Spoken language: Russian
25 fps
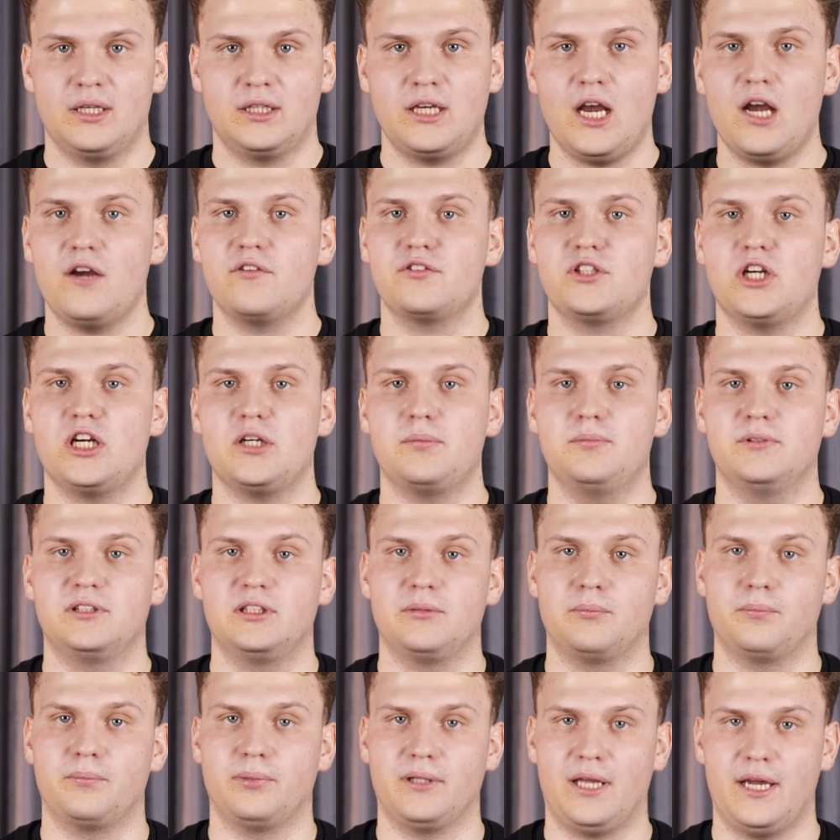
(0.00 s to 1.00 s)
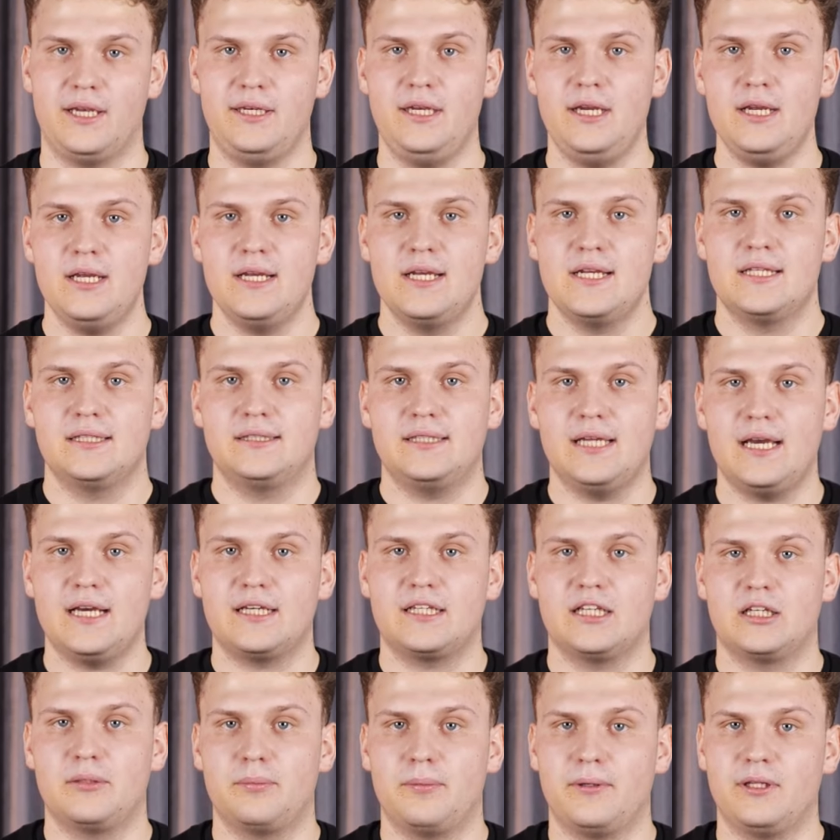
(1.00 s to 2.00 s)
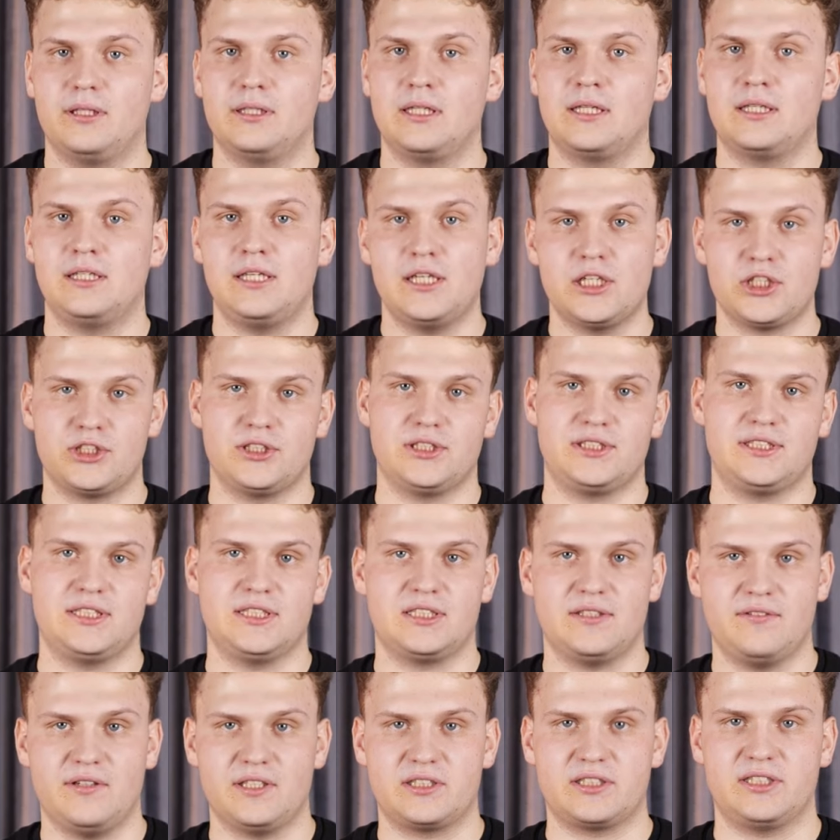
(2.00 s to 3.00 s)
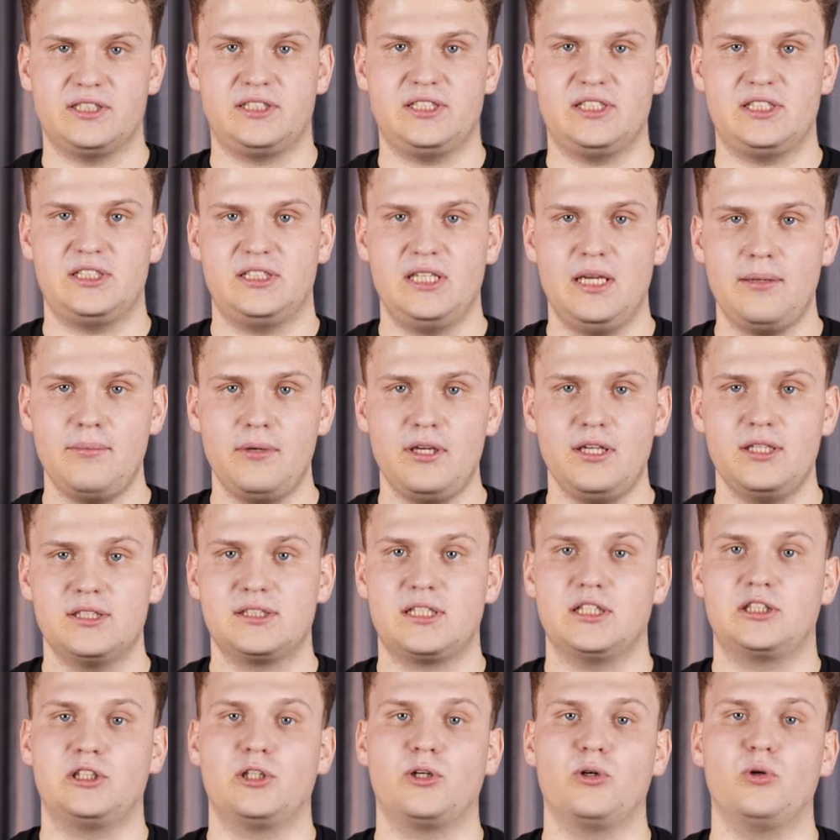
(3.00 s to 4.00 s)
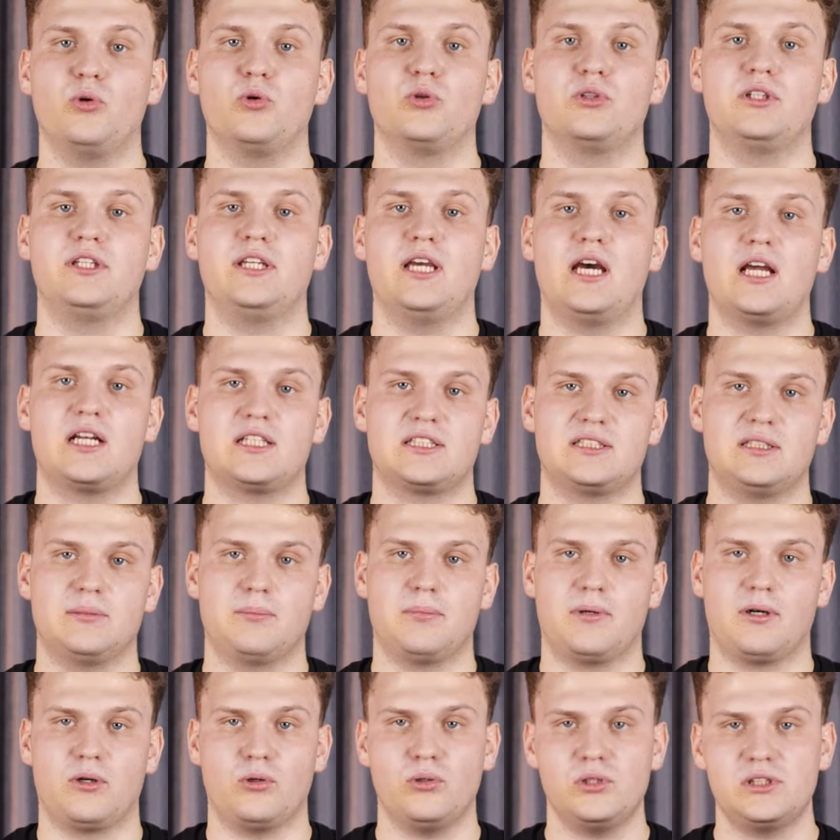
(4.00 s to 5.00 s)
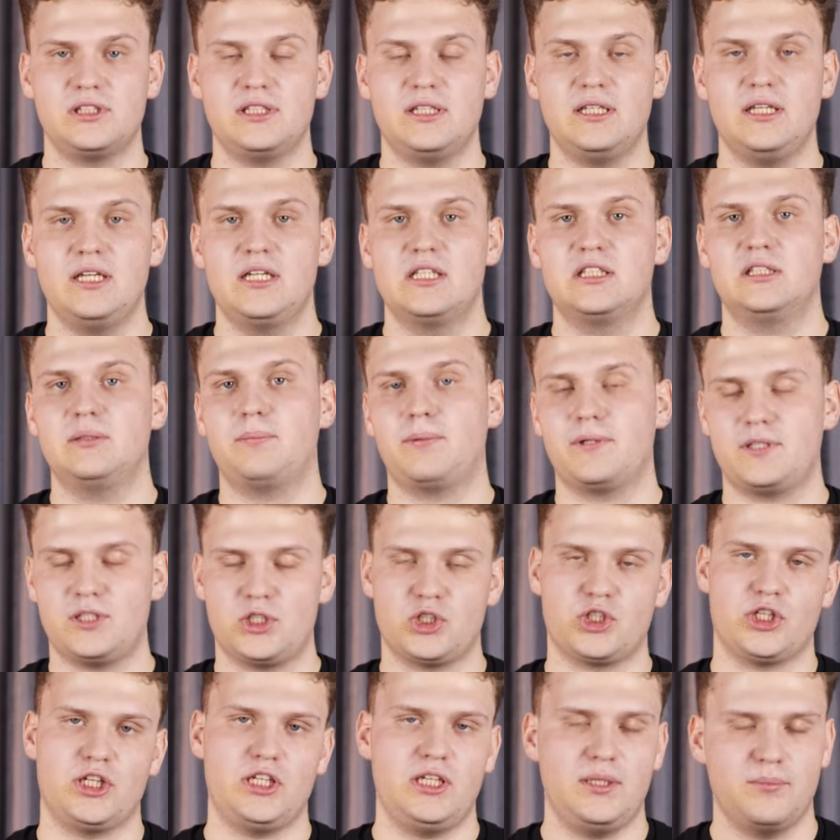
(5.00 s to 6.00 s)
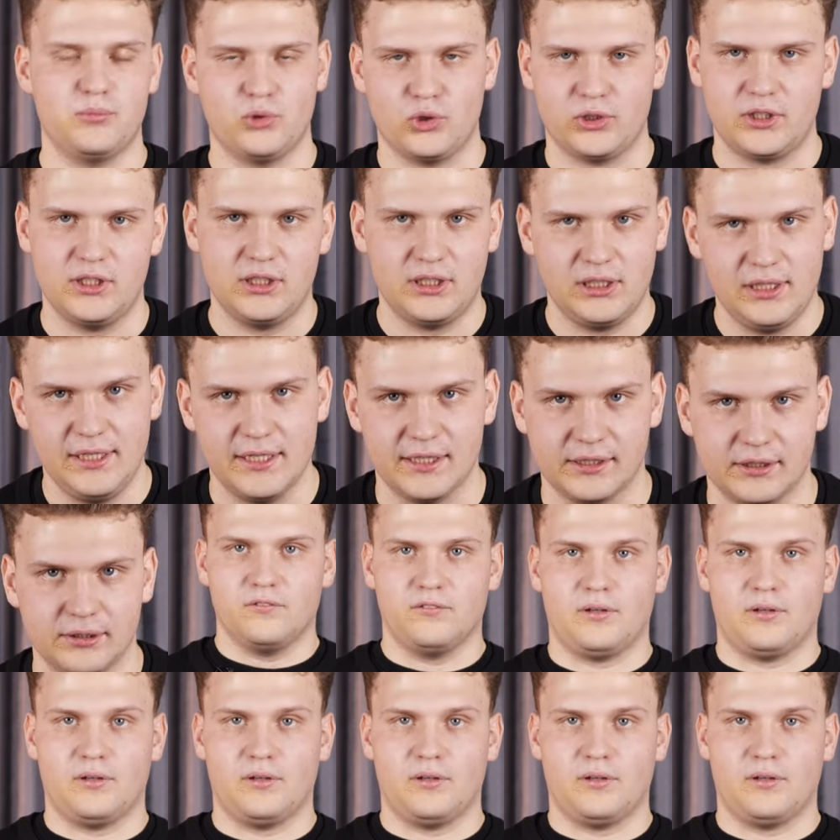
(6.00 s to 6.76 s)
Как в шахматном плане, так и к принадлежности советской системе, с которой он яростно боролся на протяжении многих лет.